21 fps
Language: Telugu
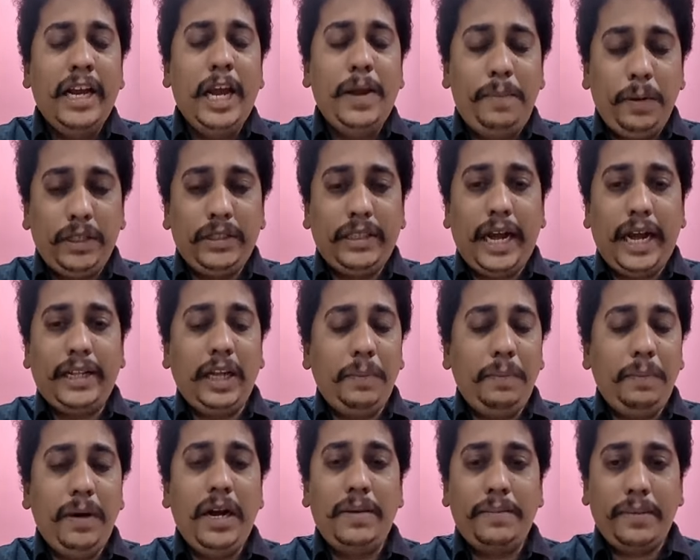ఇప్పుడు
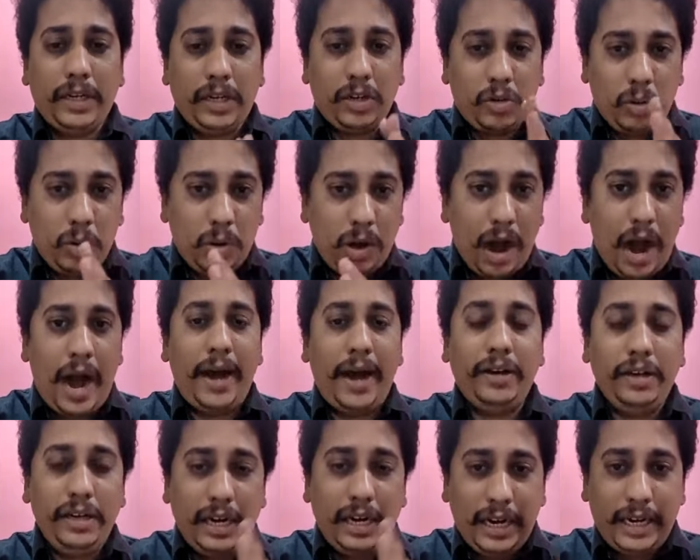దాదాపుగా మనకు
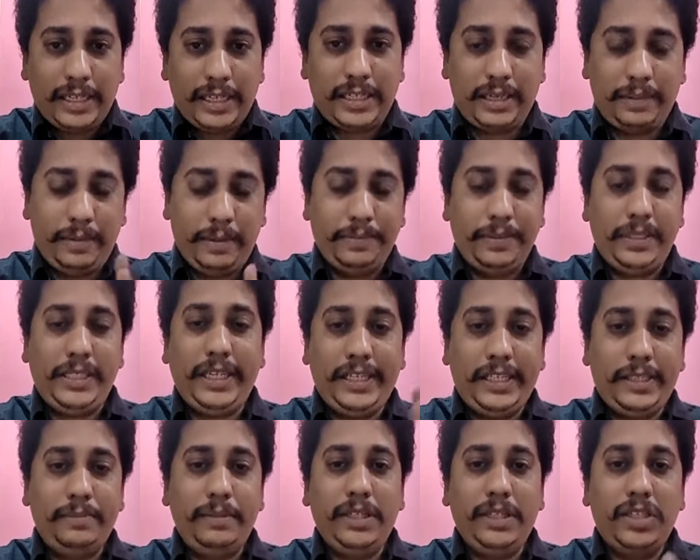ఆరు నెలల సమయం
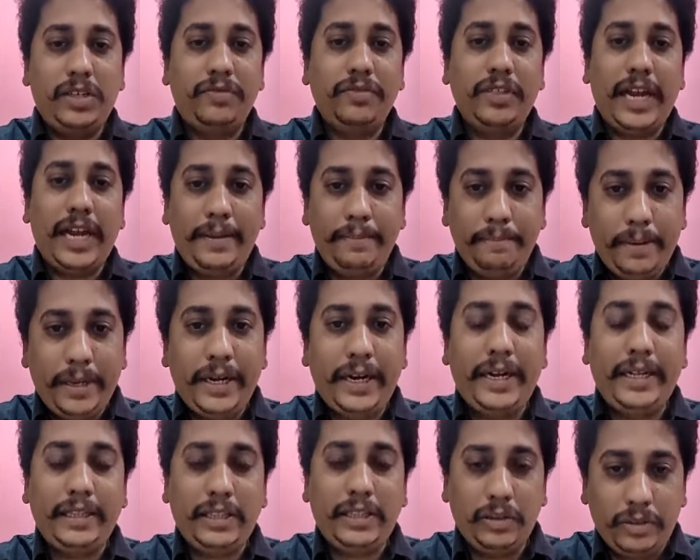సిక్స్ మంత్స్ ఆఫ్ టైం
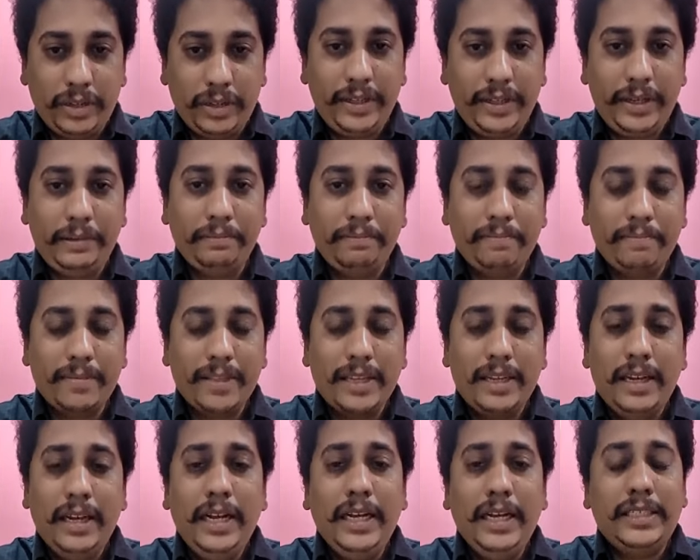పీరియడ్ అయితే ఉన్నది
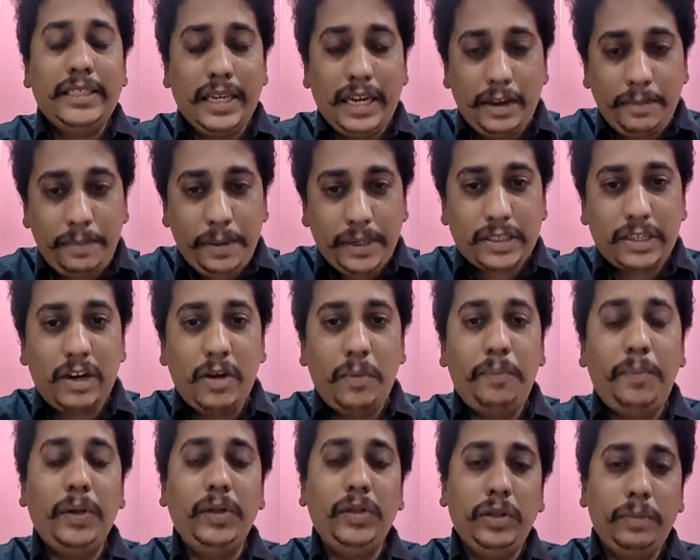సిలబస్లో
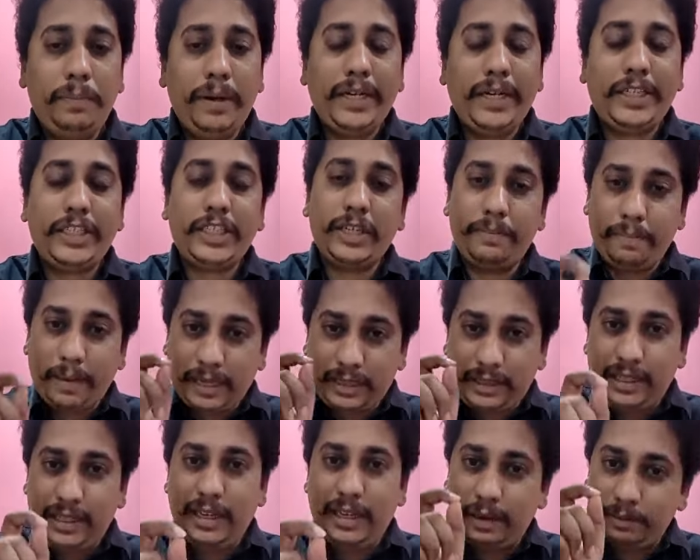పొందుపరిచిన
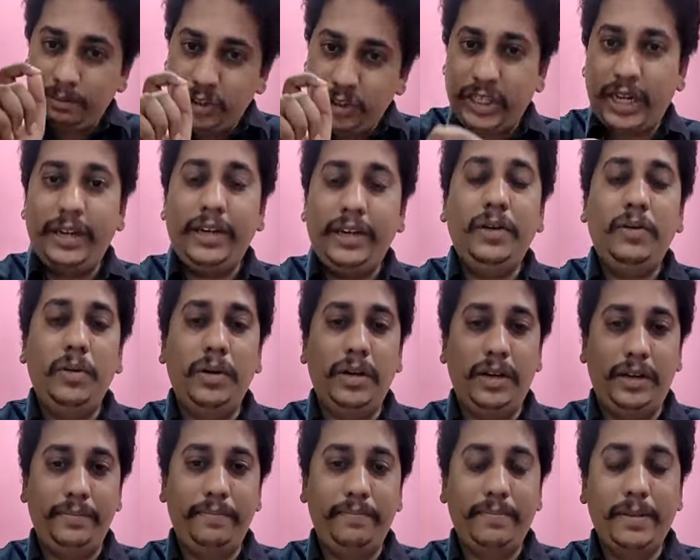ప్రతి అంశాన్ని
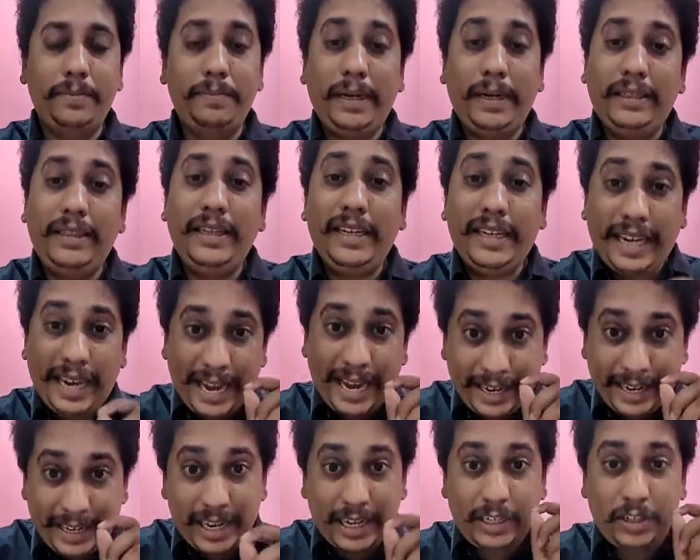కూడా ప్రతి
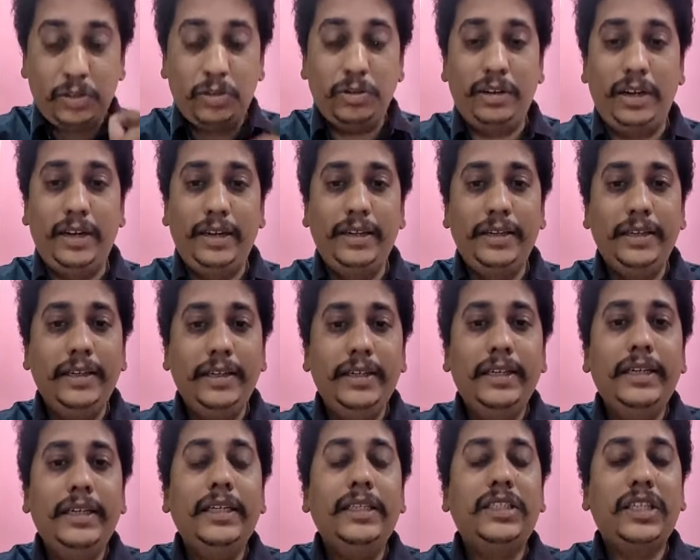ఏరియాని కూడా
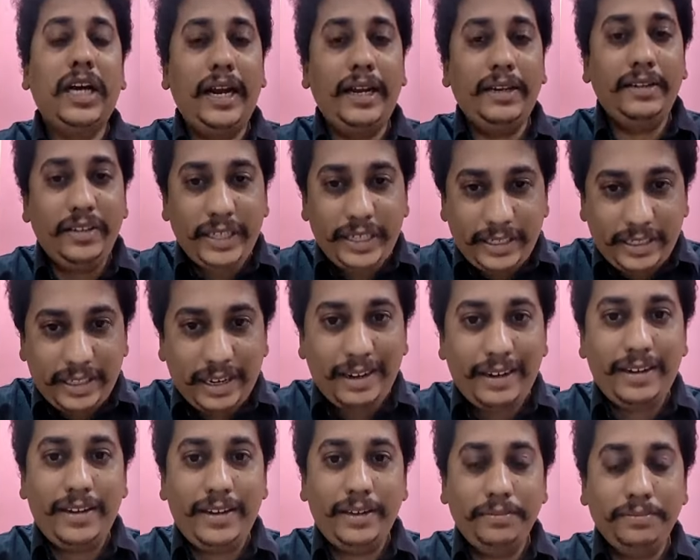చాలా
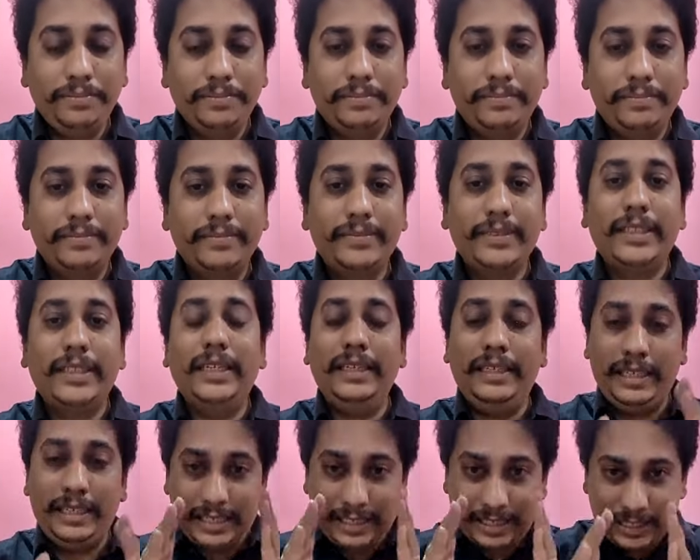డీటెయిల్డ్గా
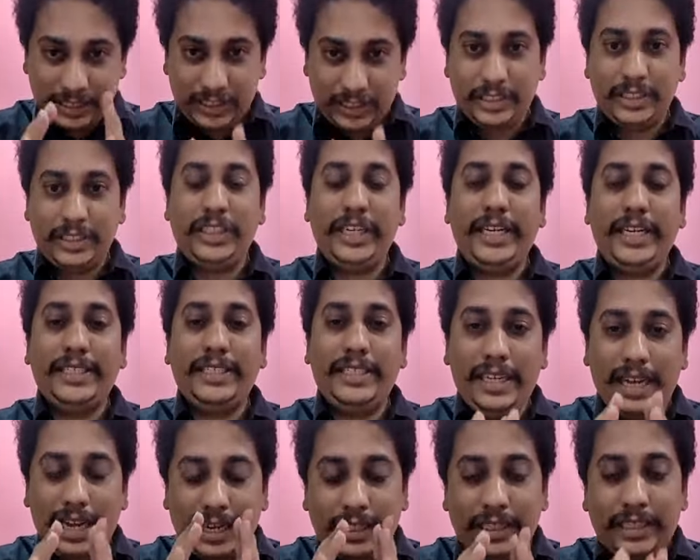డిస్కషన్
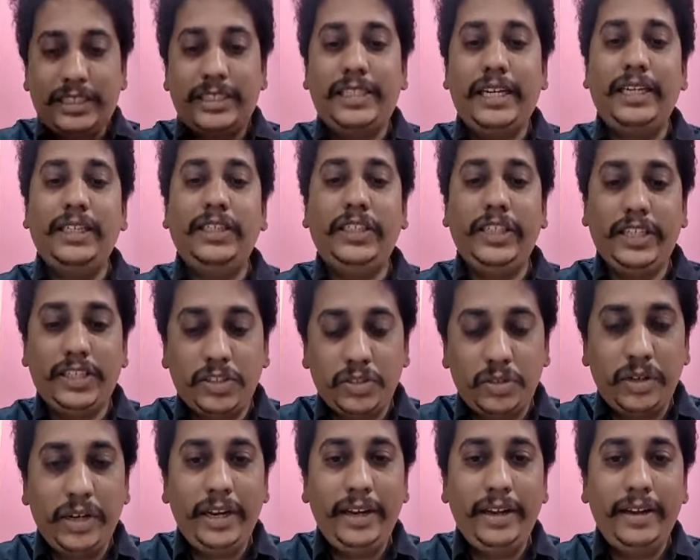చేసి అండర్స్టాండ్
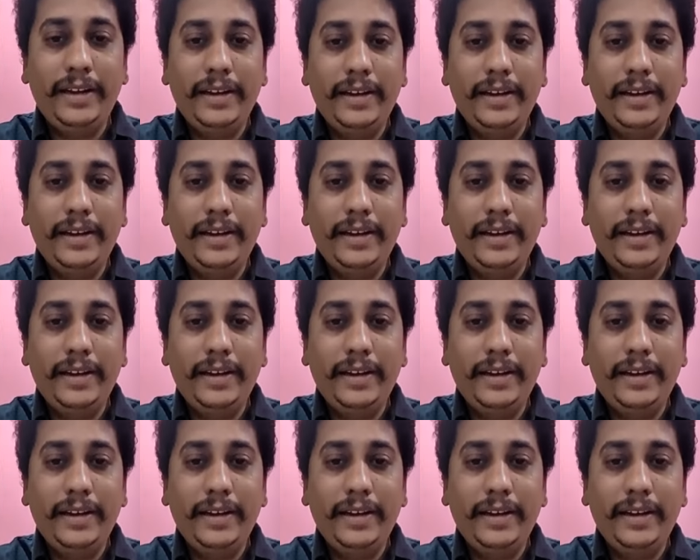చేసుకొని